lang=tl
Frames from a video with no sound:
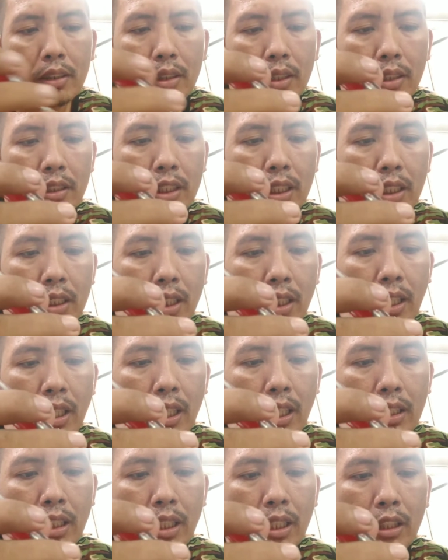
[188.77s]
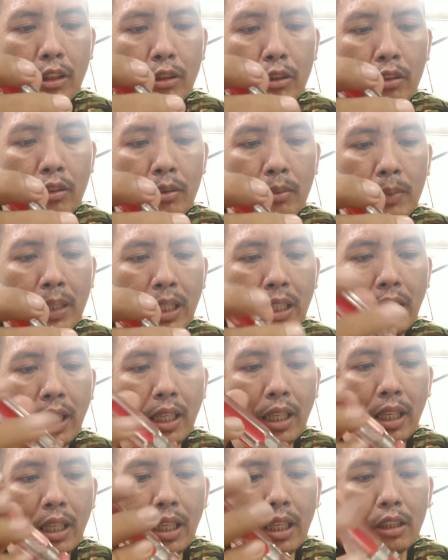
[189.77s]
at check na natin yung mga
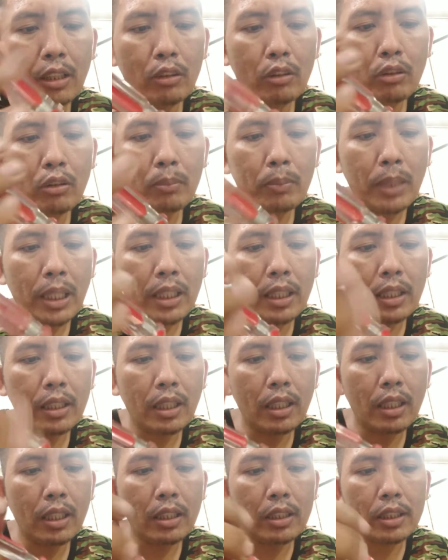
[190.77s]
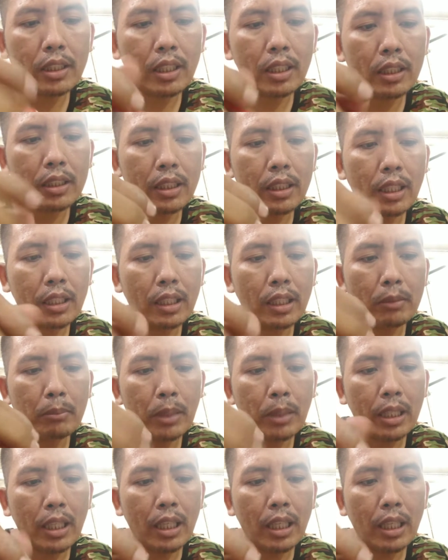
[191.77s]
dahilan kung bakit hindi siya nag-start at